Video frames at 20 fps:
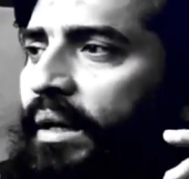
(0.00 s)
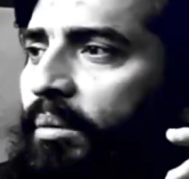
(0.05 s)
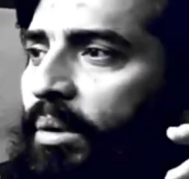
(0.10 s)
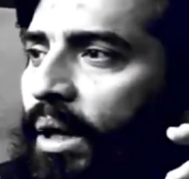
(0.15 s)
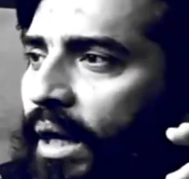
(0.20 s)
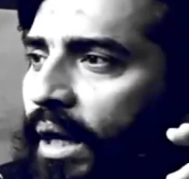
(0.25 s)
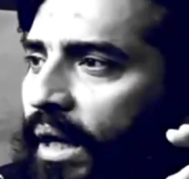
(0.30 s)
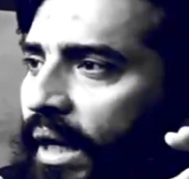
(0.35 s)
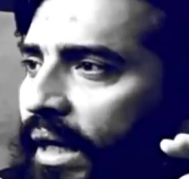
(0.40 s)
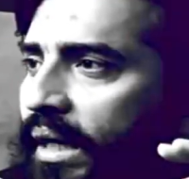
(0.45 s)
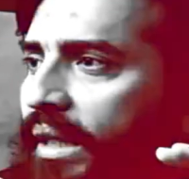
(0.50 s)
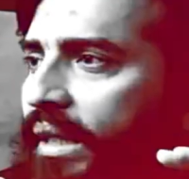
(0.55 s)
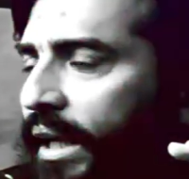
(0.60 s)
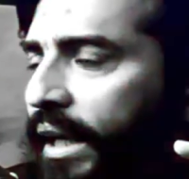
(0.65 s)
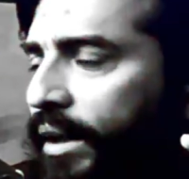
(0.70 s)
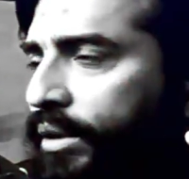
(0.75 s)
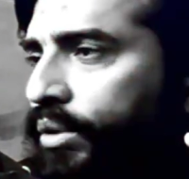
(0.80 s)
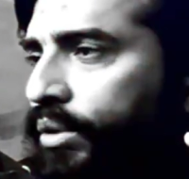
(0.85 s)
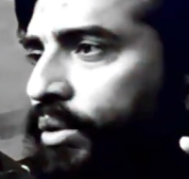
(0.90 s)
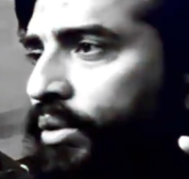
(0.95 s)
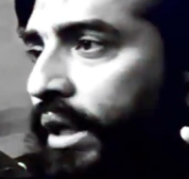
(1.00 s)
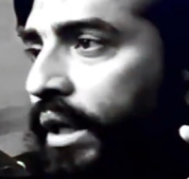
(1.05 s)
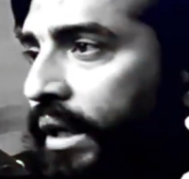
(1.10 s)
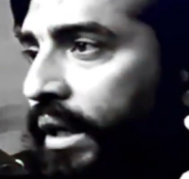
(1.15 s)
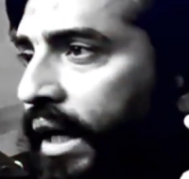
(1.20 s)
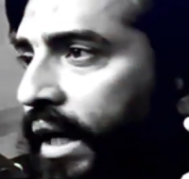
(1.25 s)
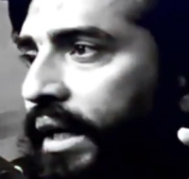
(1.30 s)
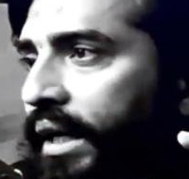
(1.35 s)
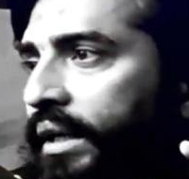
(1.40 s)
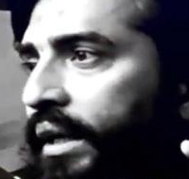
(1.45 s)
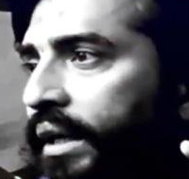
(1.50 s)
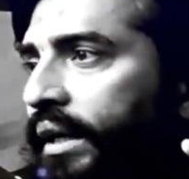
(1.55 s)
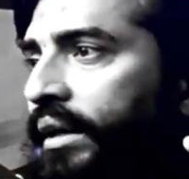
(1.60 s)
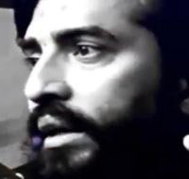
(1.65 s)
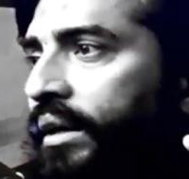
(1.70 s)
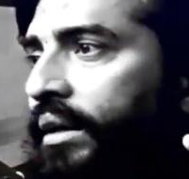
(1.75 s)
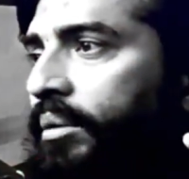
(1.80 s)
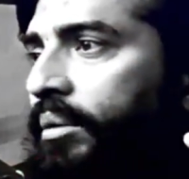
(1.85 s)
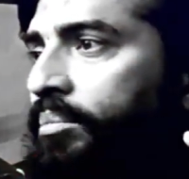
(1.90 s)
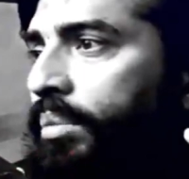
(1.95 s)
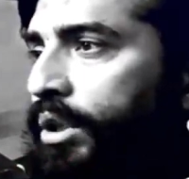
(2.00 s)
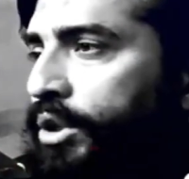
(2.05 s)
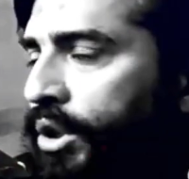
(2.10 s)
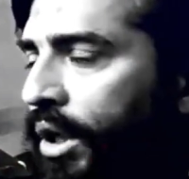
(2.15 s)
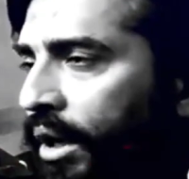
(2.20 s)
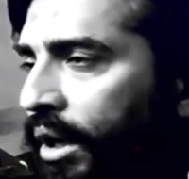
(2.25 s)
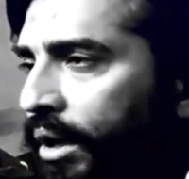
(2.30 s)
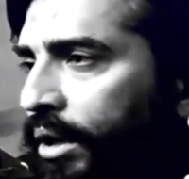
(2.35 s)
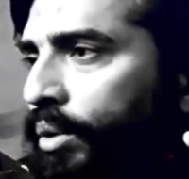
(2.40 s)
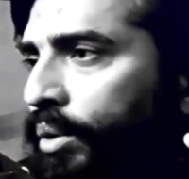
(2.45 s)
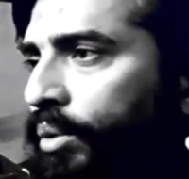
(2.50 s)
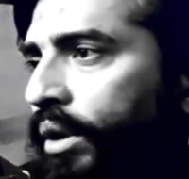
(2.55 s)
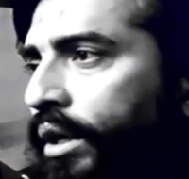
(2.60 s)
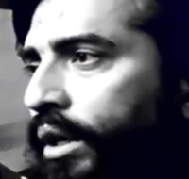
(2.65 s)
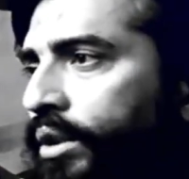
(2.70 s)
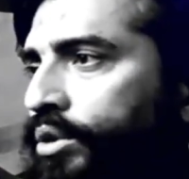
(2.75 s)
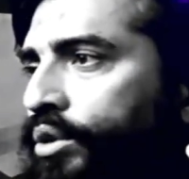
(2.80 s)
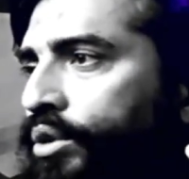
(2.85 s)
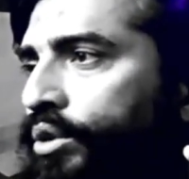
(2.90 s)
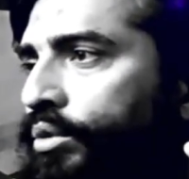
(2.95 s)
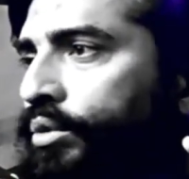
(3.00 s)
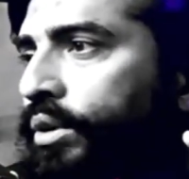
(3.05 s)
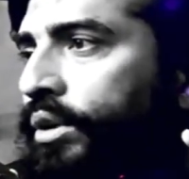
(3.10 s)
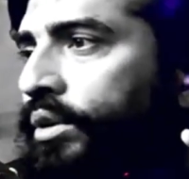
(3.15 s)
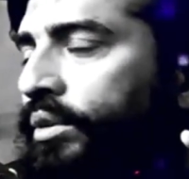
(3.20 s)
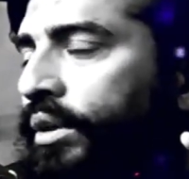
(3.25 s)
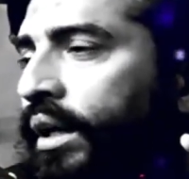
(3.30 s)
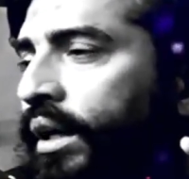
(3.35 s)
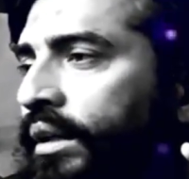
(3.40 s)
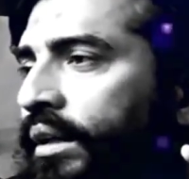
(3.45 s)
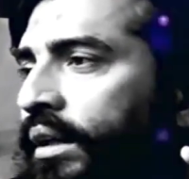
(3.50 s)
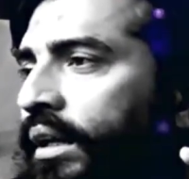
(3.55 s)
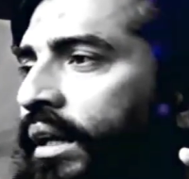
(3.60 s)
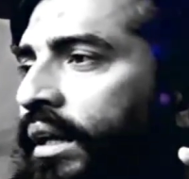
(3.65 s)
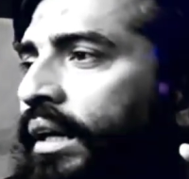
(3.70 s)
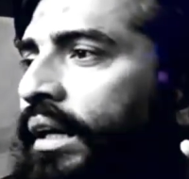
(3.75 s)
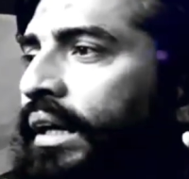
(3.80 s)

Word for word: घबराना नहीं है एक तो डरना नहीं है परेशान नहीं होना है इन चीज़ों के साथ